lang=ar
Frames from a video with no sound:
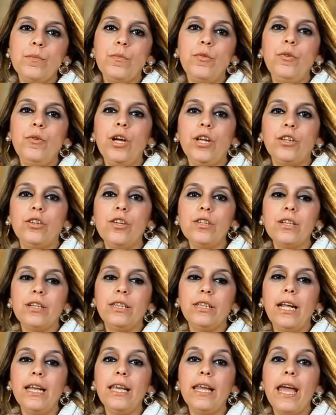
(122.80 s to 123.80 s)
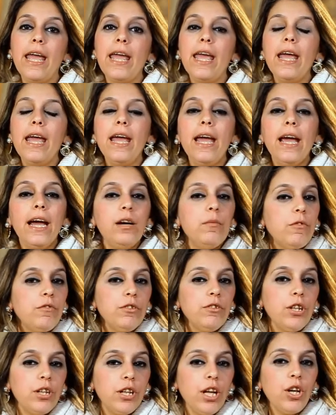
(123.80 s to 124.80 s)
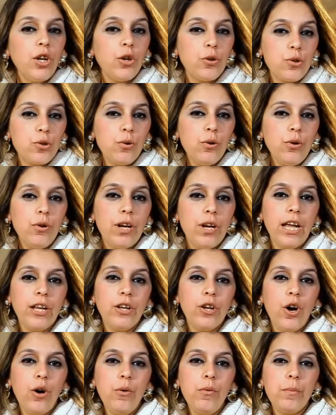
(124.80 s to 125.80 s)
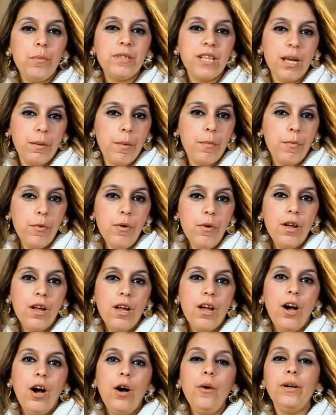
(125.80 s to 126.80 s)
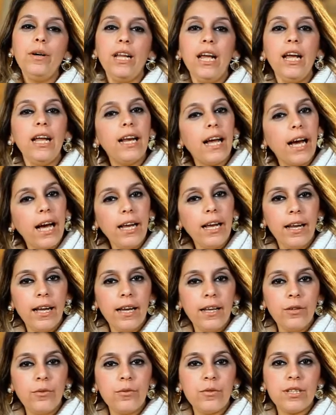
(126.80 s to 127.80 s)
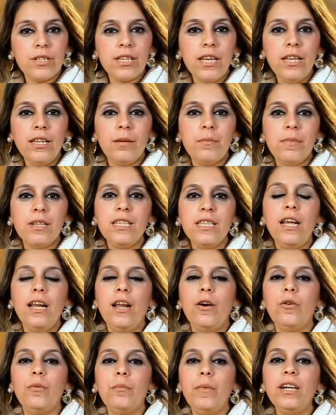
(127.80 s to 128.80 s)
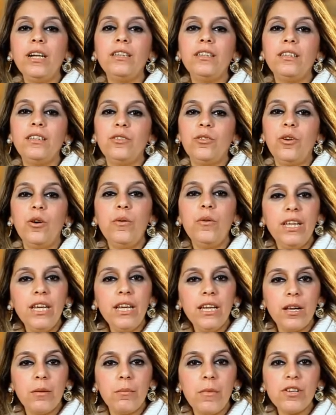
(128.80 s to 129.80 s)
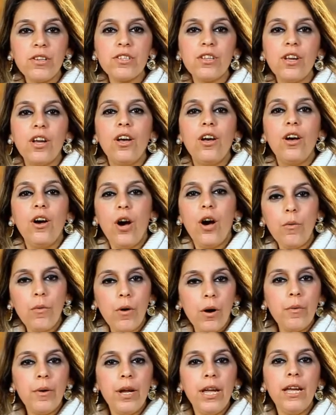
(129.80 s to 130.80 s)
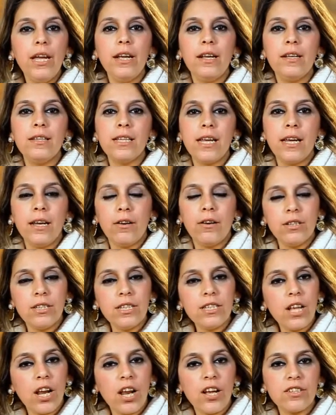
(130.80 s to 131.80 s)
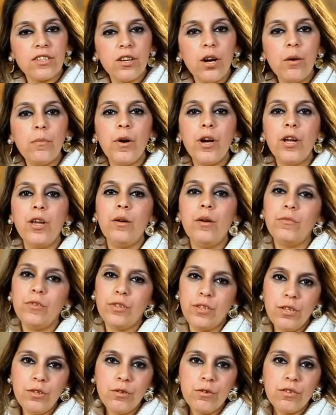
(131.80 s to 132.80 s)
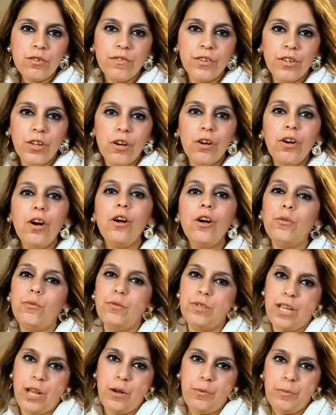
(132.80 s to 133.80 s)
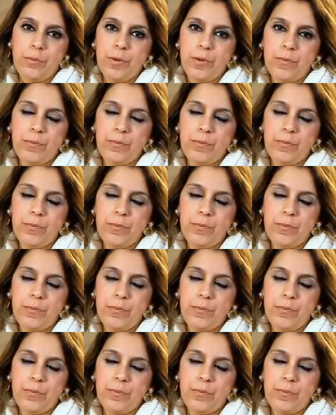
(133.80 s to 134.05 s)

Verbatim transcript: من وجهه نظر ثانيه احنا المفروض ان احنا نشكره لان هو بسببه هو ده اللي خلى انه السيد المسيح له المجد ان هو يجي لمصر هو والقديسه العذراء مريم قديس يوسف النجار وسلوي.